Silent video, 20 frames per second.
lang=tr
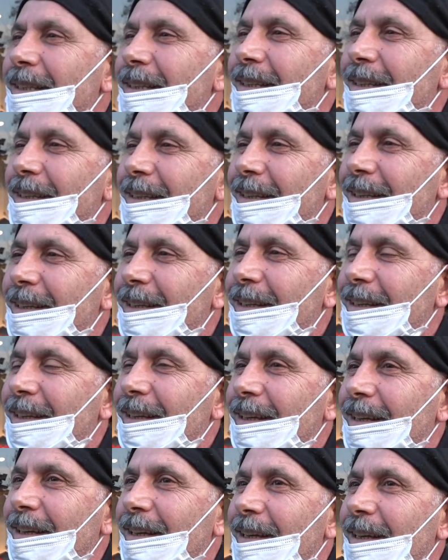Güveniyor musunuz
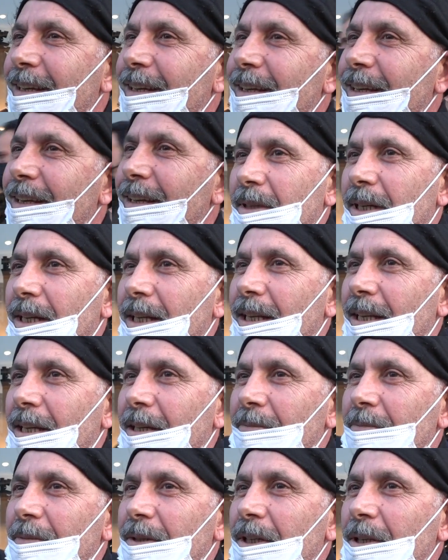Milli Piyango'ya?
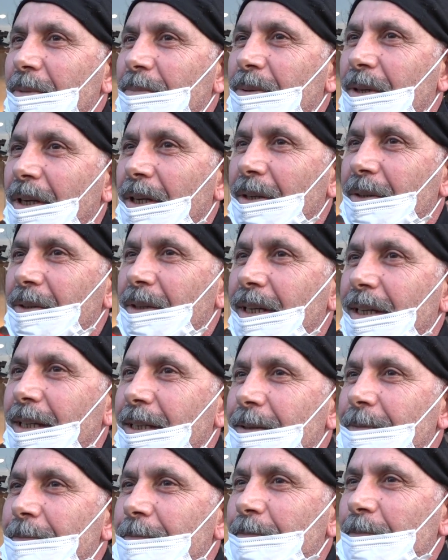Valla Milli Piyango
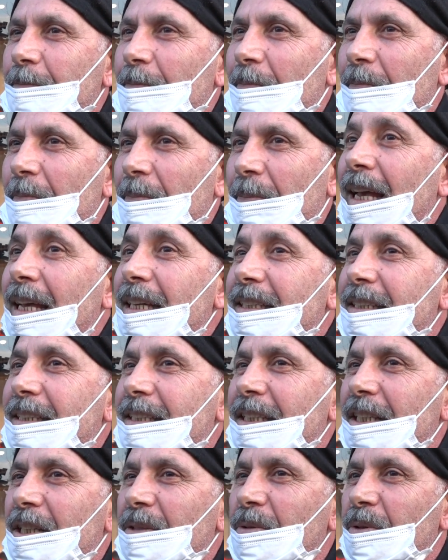
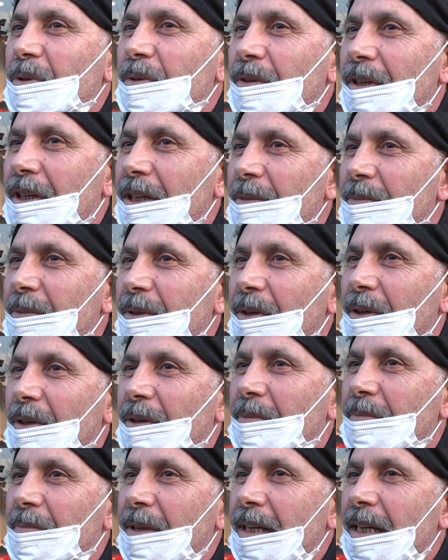eskisi gibi güvenim yok.
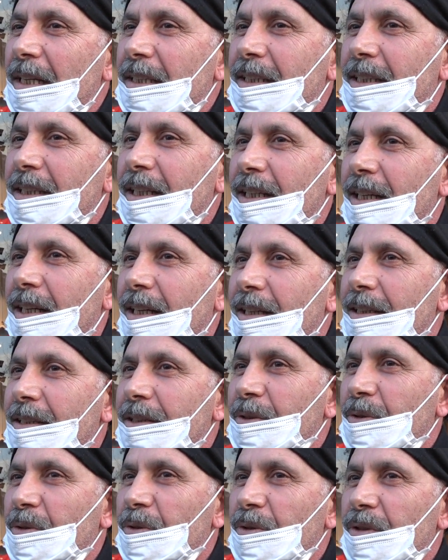Ben eskiden
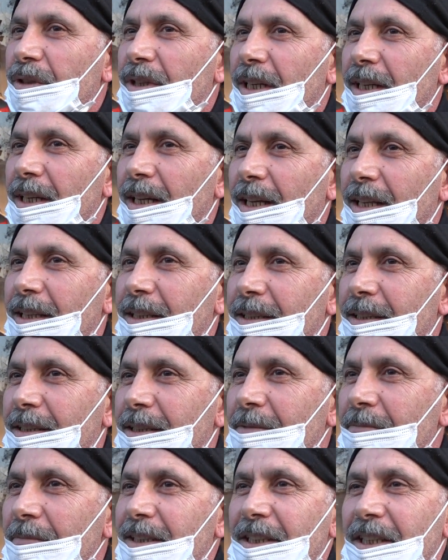2-3 tane
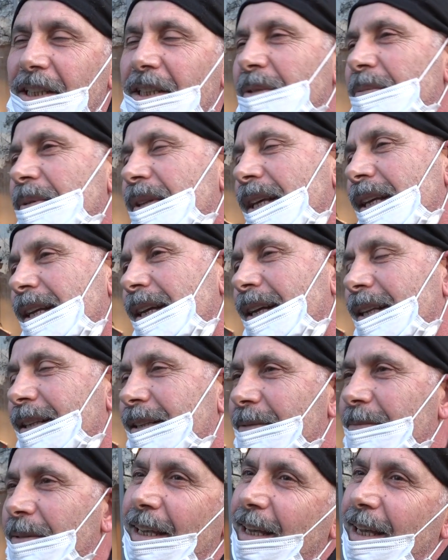alırdım. Şimdi de bir tane
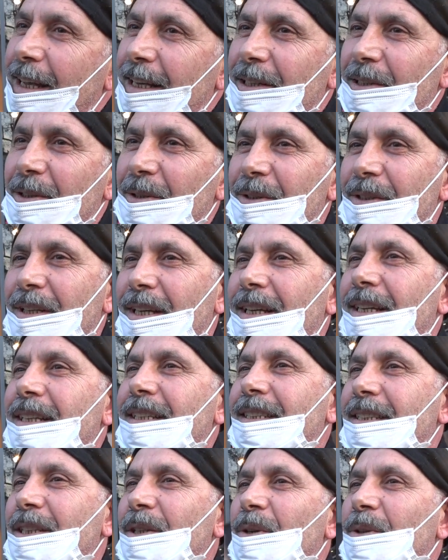aldım. Yani o da
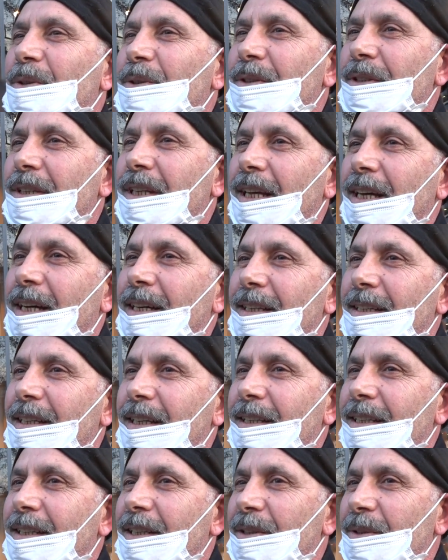şey olsun diye,
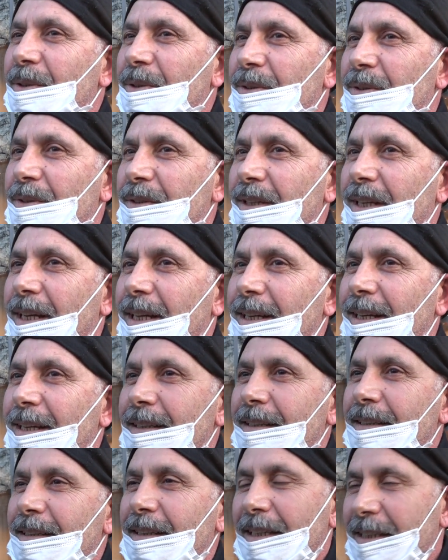adetten olsun yani.
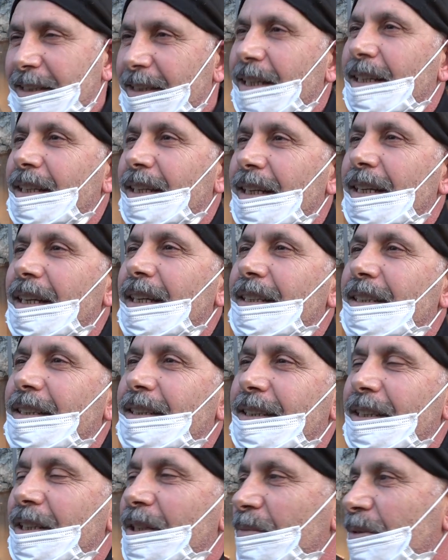Gerçekten
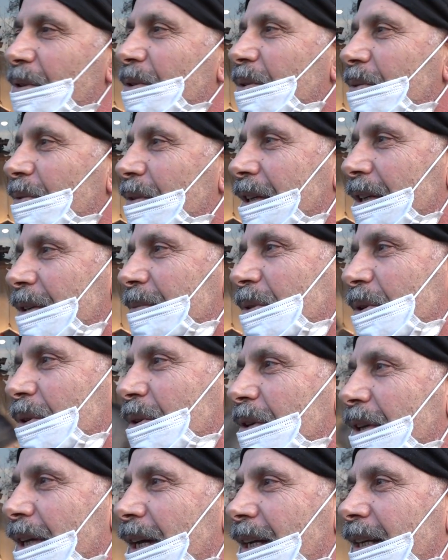eskisi gibi güvenim yok
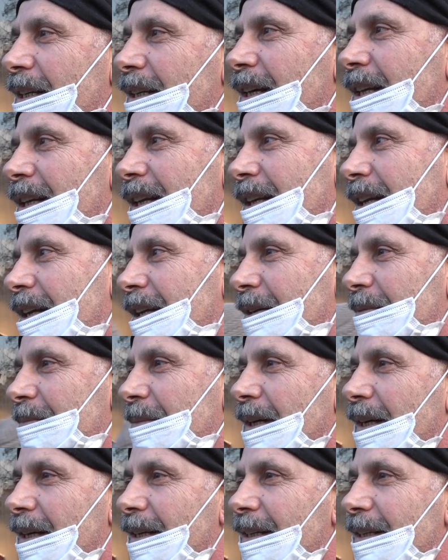yani. Yalan aram
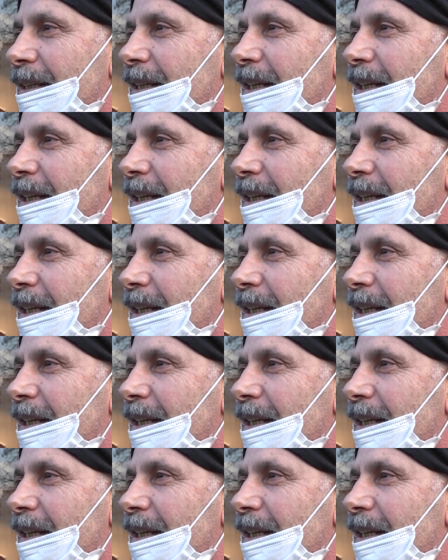yani.